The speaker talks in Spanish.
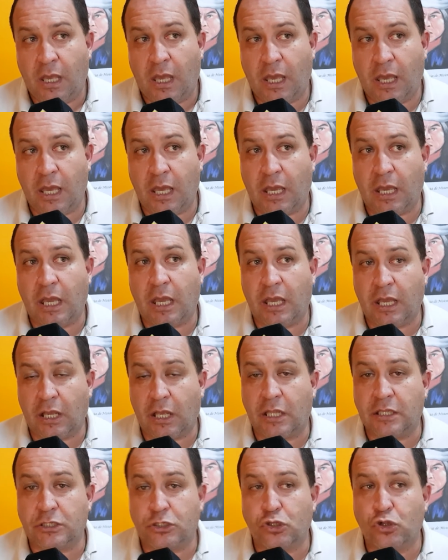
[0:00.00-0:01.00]
eh,
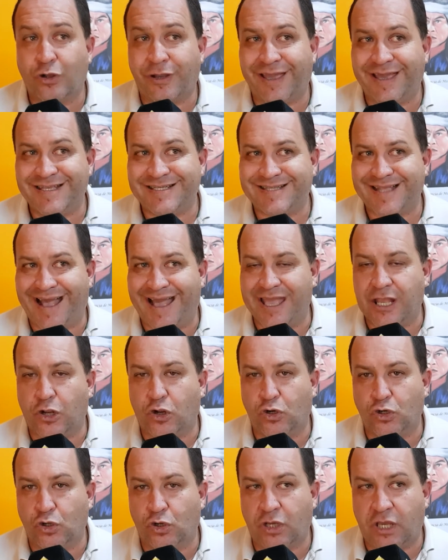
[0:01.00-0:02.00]
eh, en lo que es
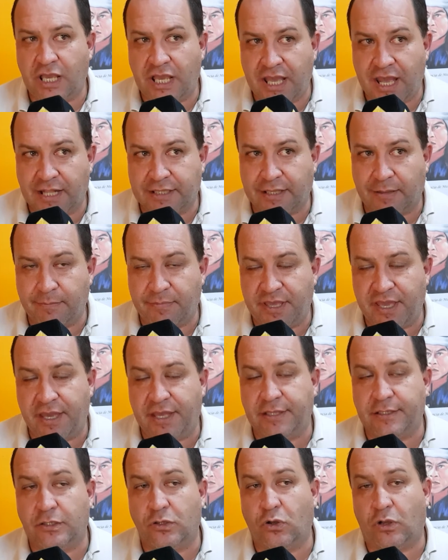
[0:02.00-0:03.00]
ecología
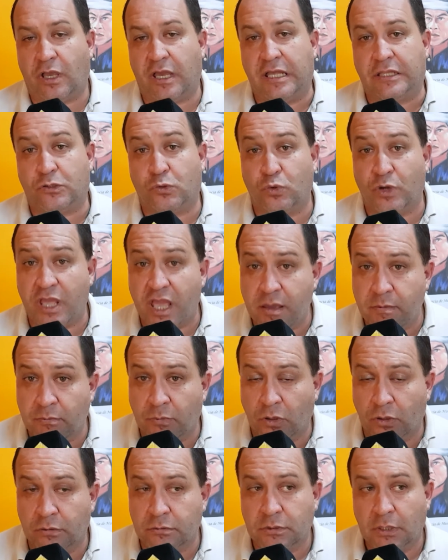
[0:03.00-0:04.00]
también, lo que es
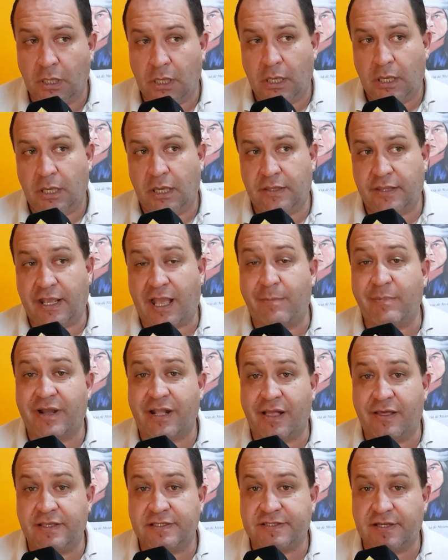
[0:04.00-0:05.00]
turismo. Déjame
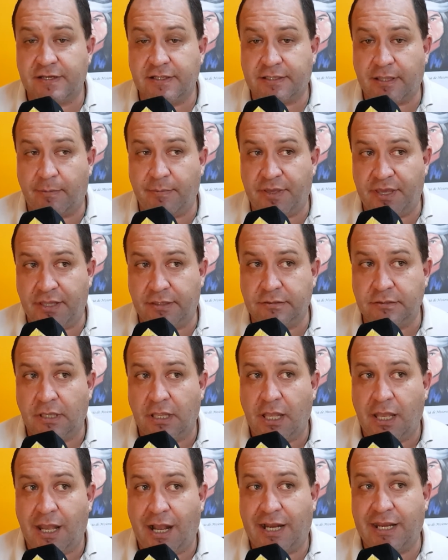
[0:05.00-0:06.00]
agradecerle también
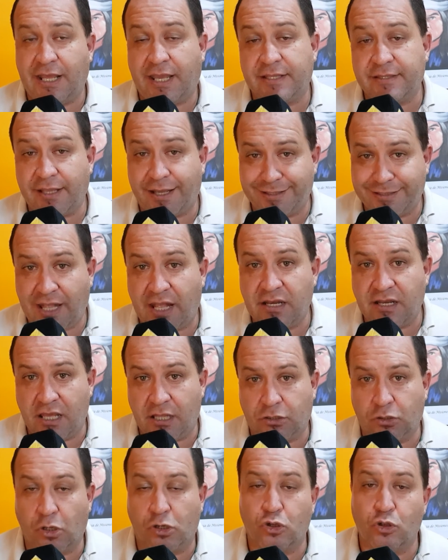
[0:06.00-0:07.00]
a la gente que está en
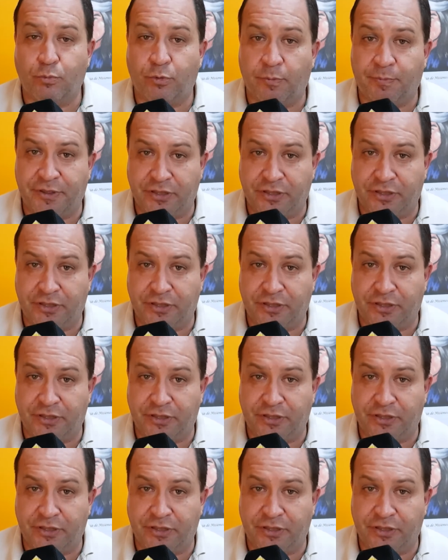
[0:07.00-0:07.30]
esto, al Grupo